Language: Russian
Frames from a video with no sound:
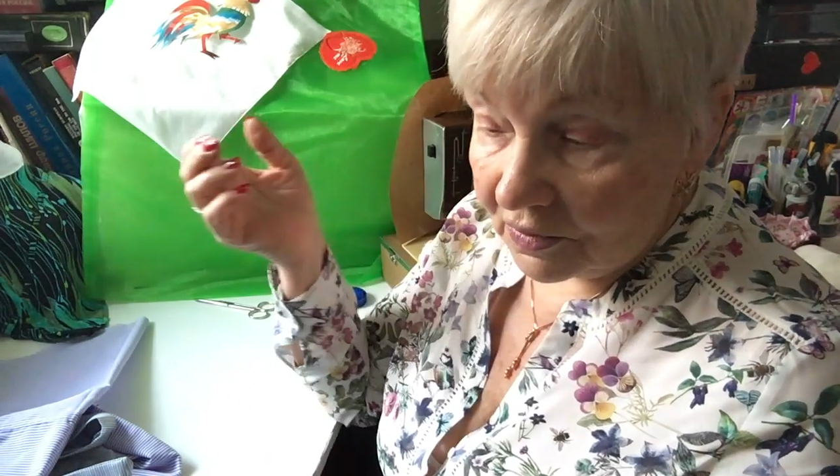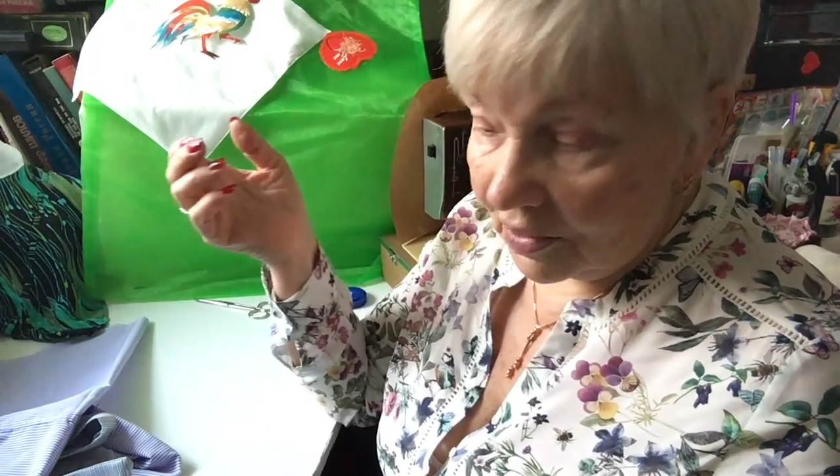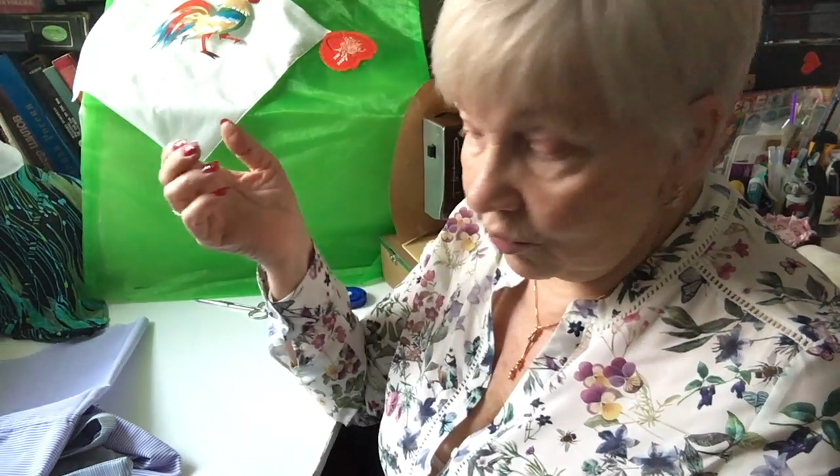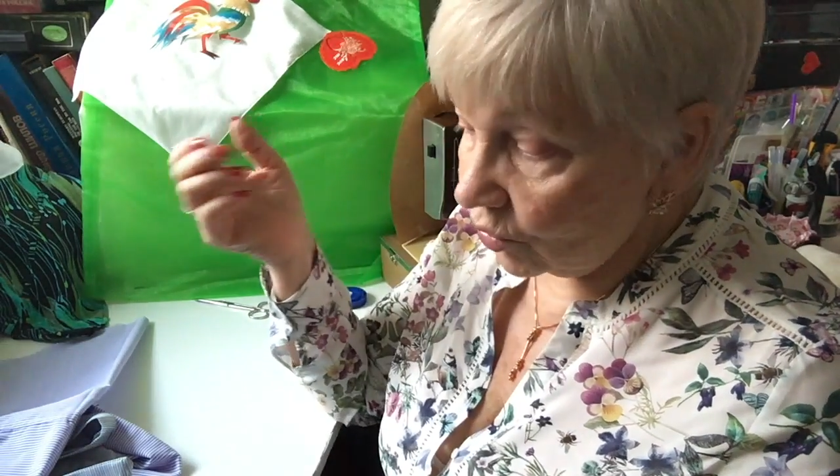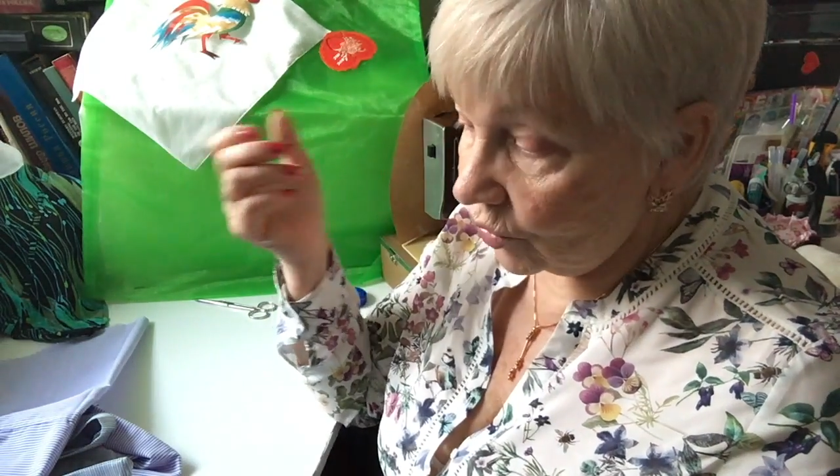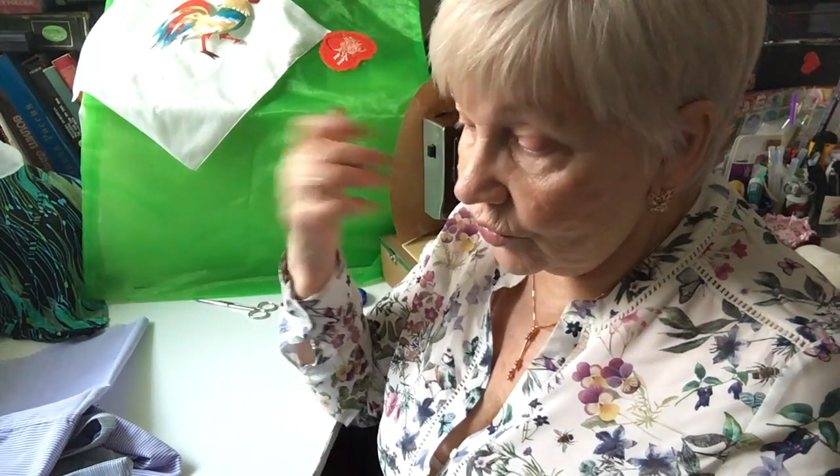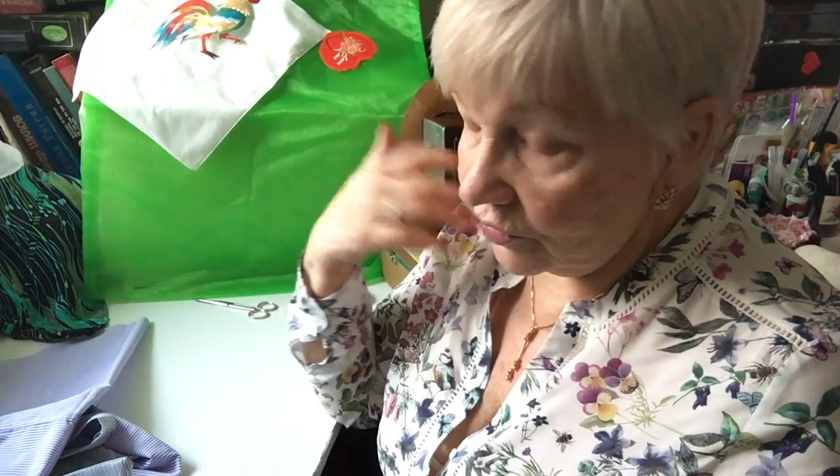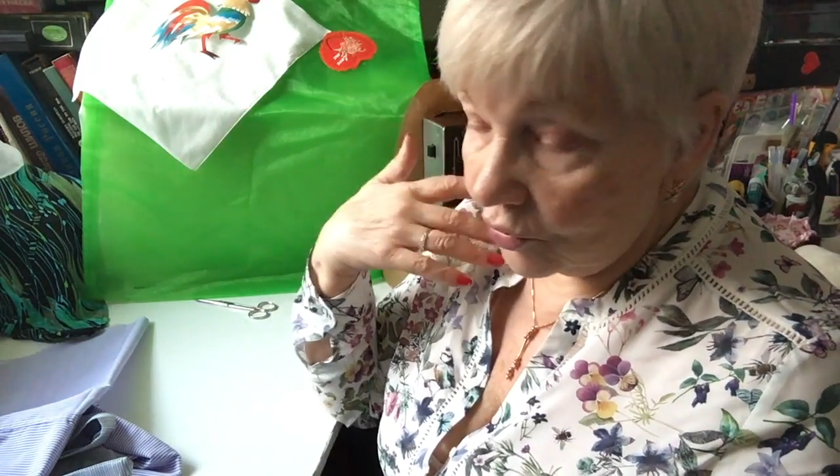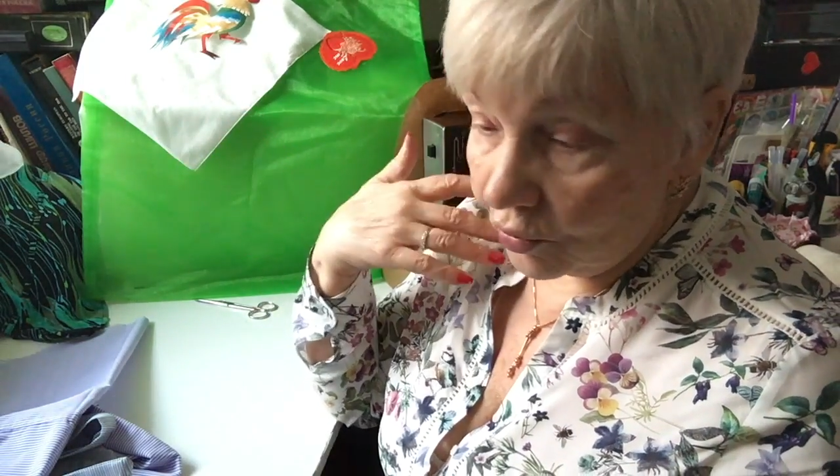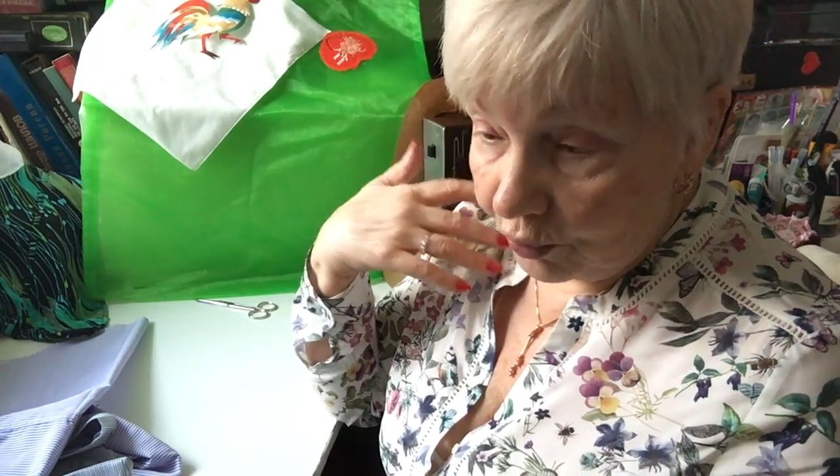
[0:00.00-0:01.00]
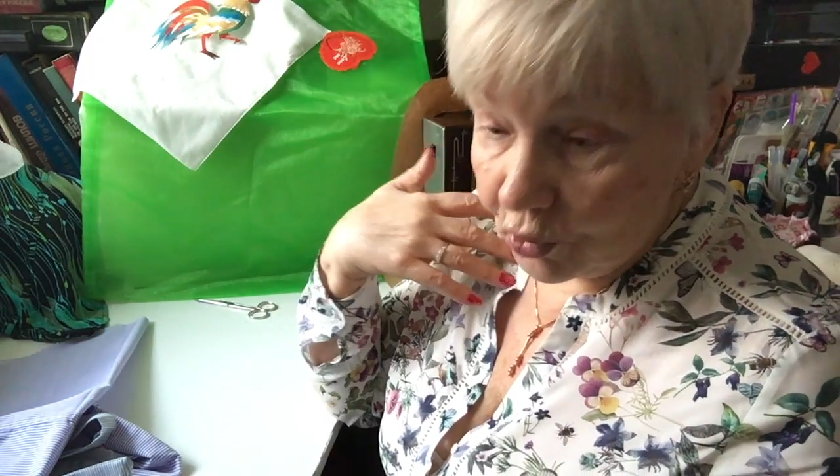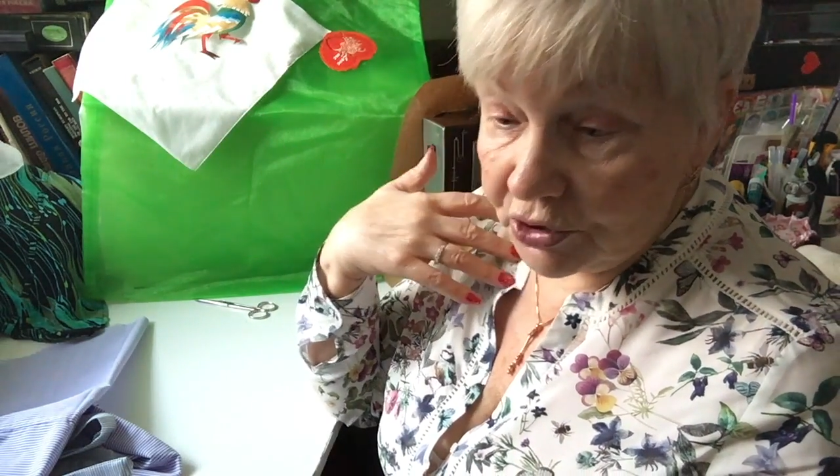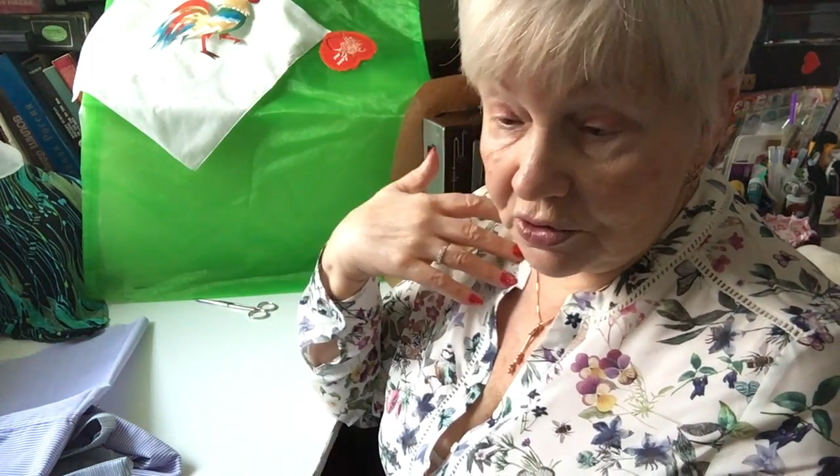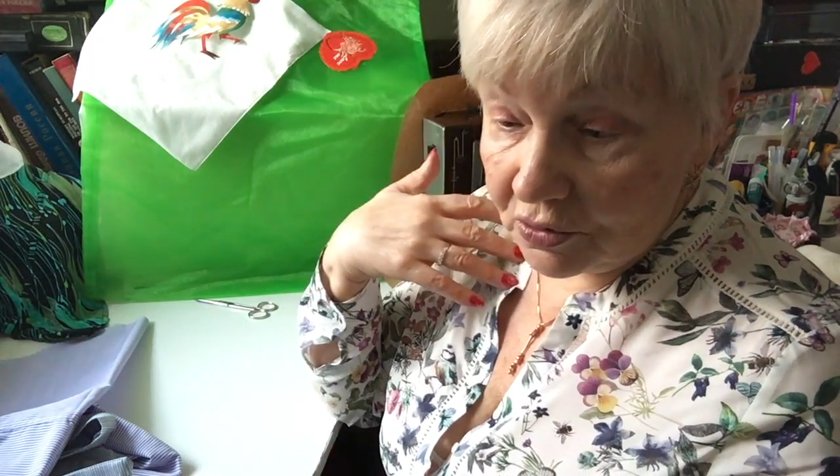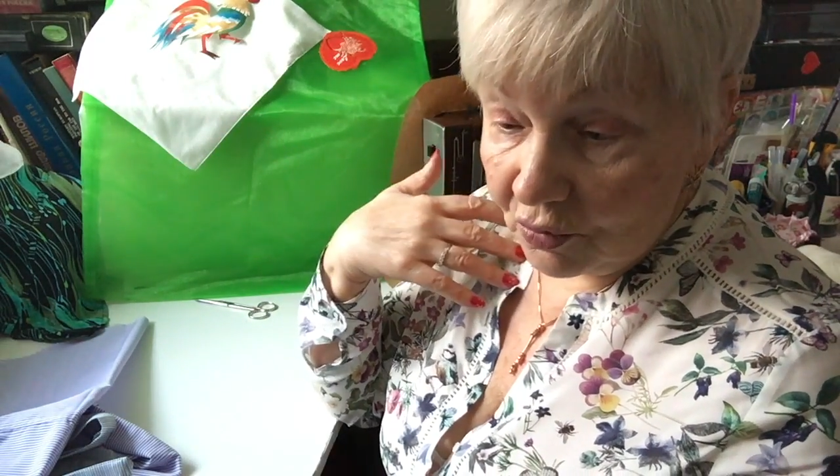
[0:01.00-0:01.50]
работа у него
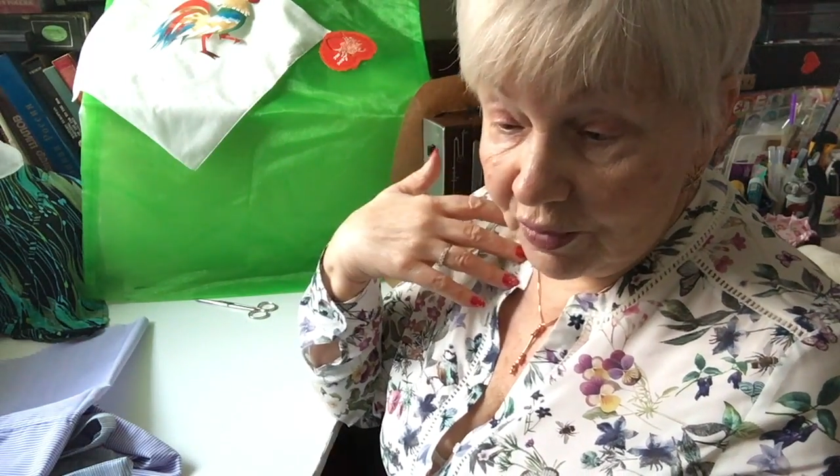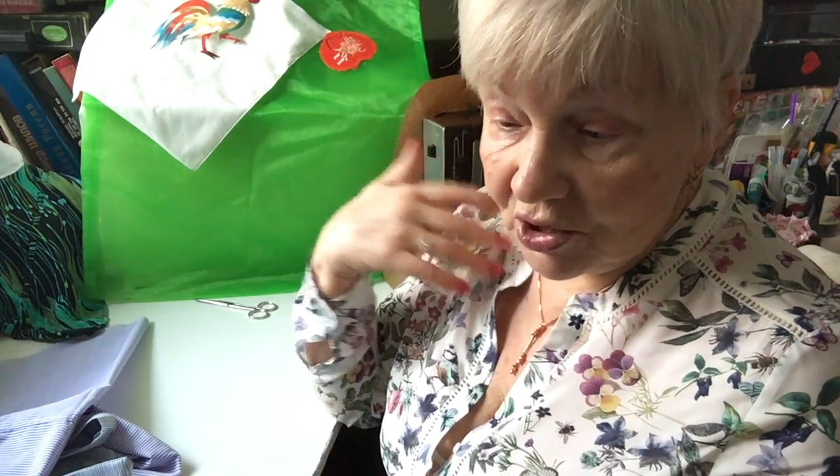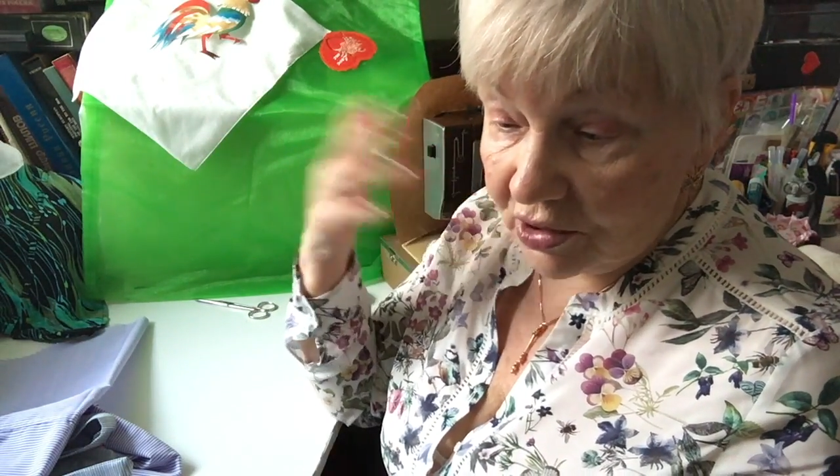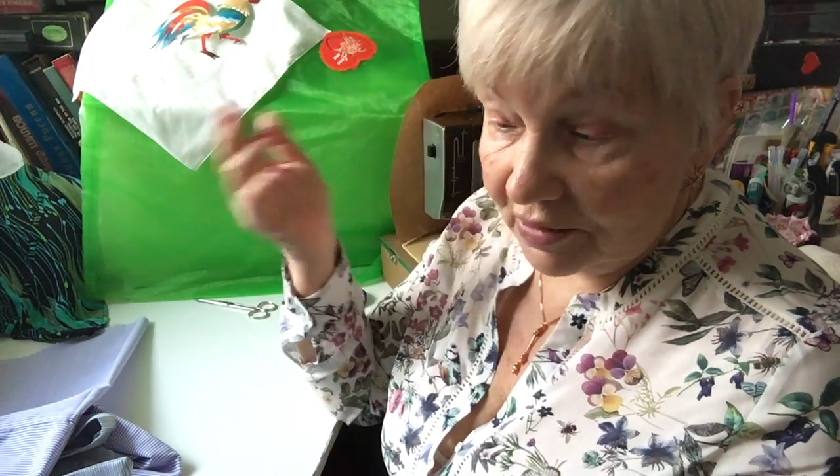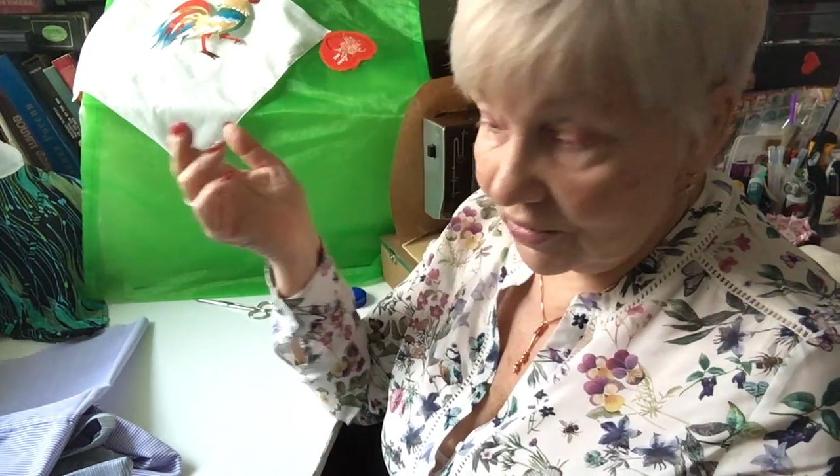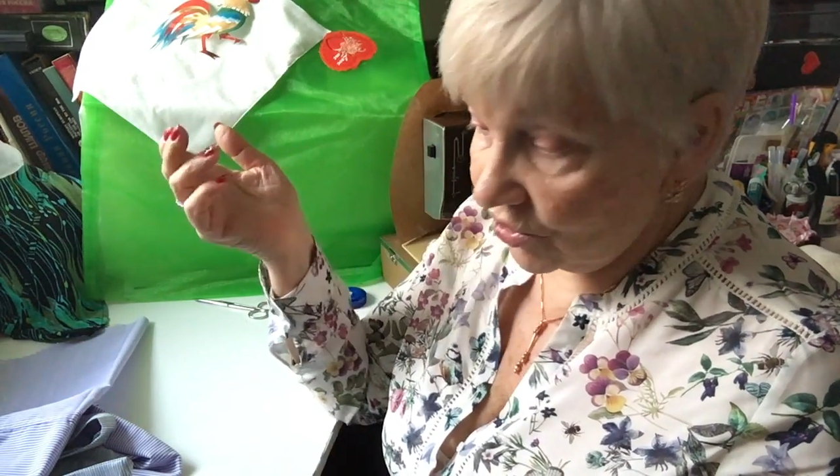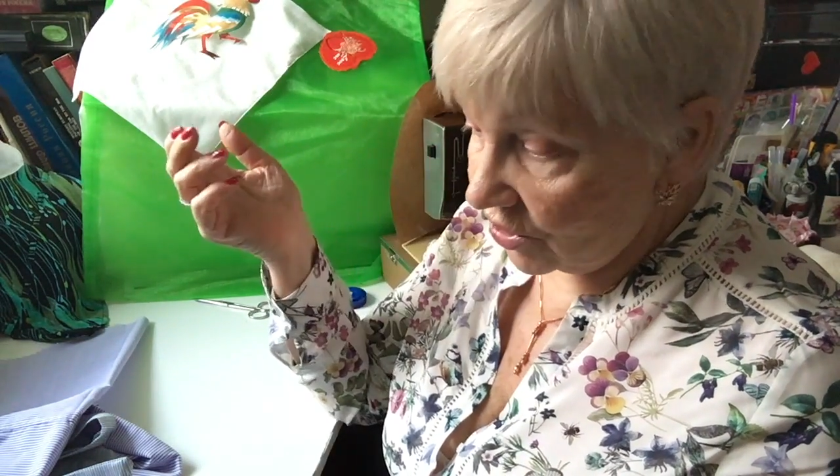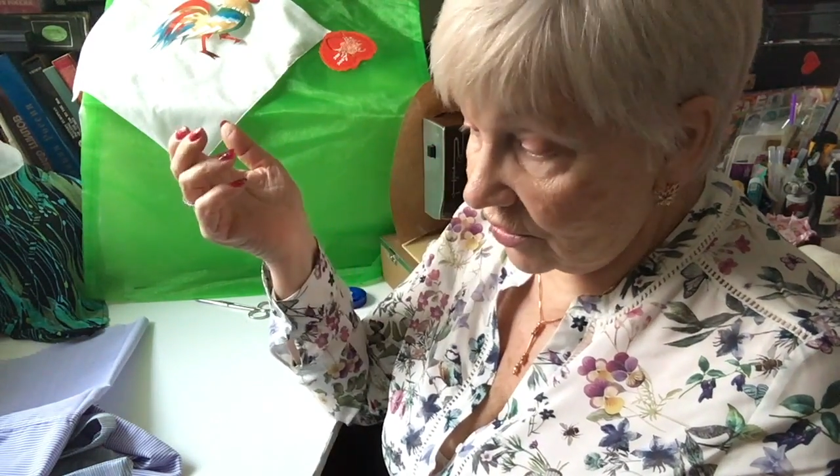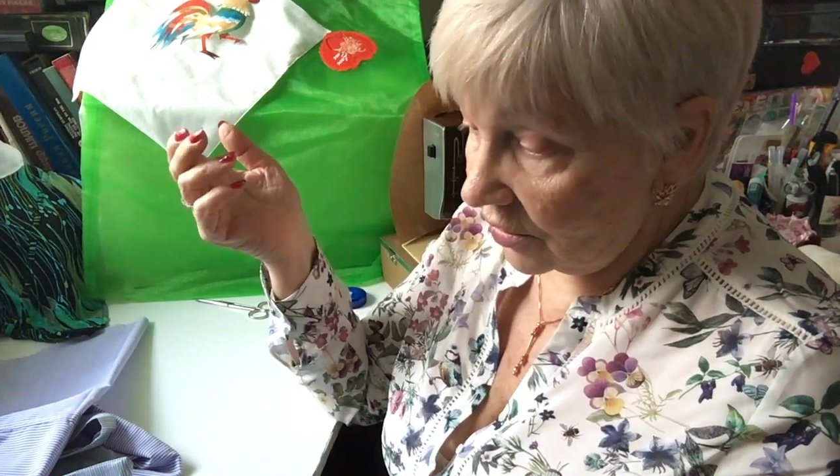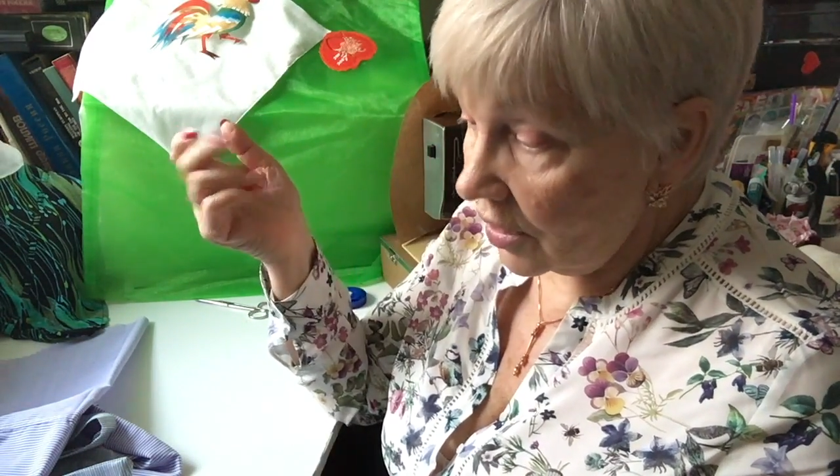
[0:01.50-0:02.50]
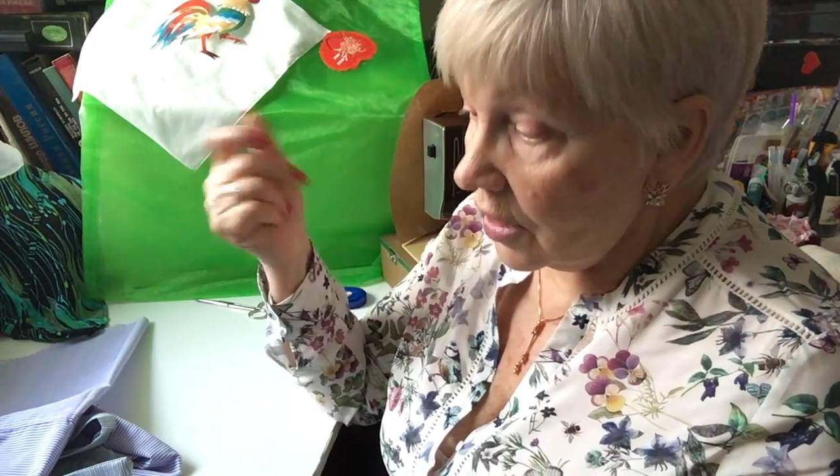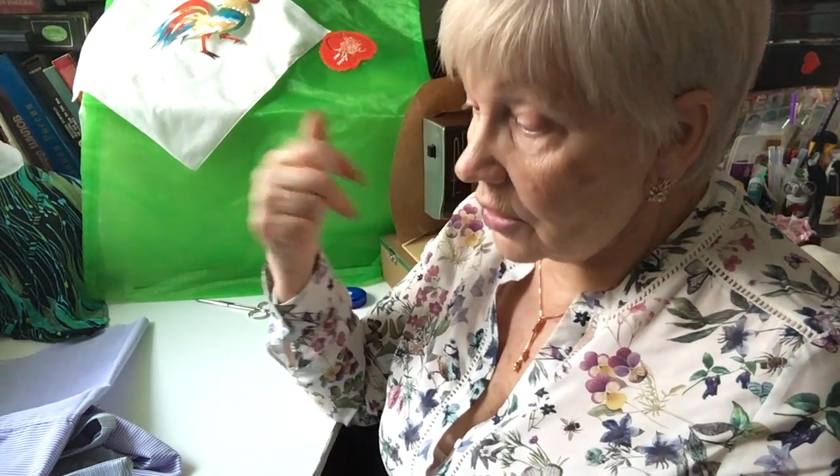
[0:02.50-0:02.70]
портится рубашка и манжеты.